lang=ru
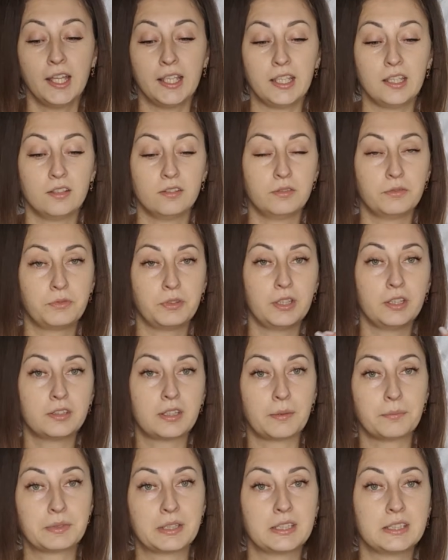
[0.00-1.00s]
и
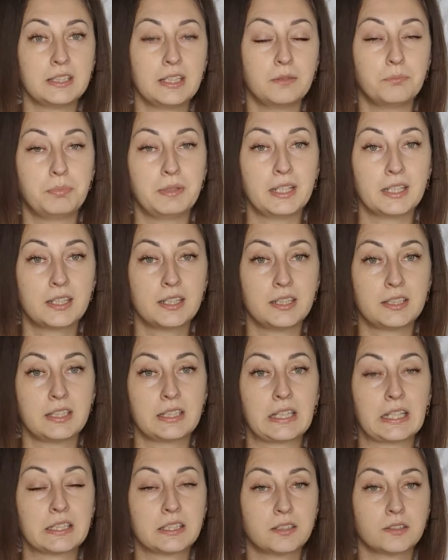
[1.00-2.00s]
вы там над ней
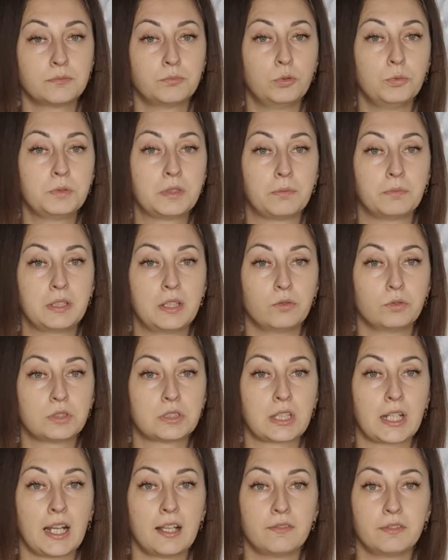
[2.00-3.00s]
бегаете, танцы с бубном ей
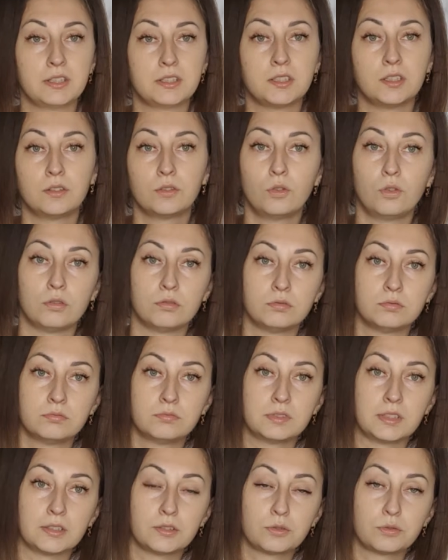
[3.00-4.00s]
устраиваете, но
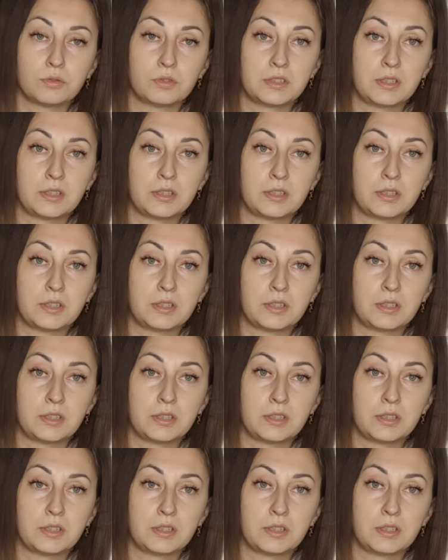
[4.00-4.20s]
на,